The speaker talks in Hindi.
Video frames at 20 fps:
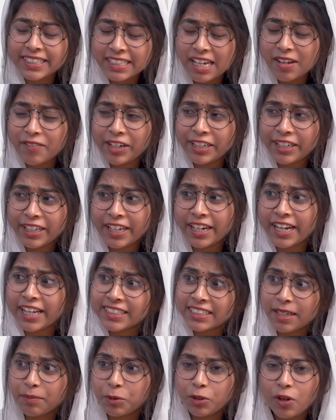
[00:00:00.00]
किसका वेट
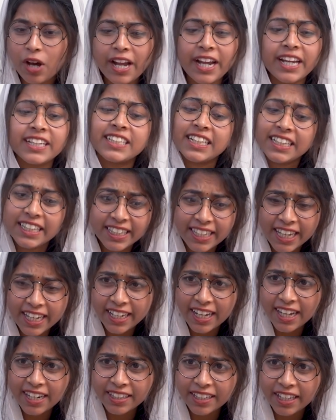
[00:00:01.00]
कर रहा है सब तो आ गए जल्दी
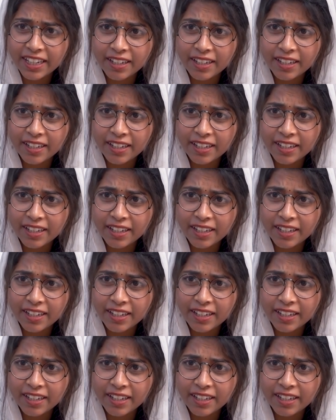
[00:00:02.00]
केक काट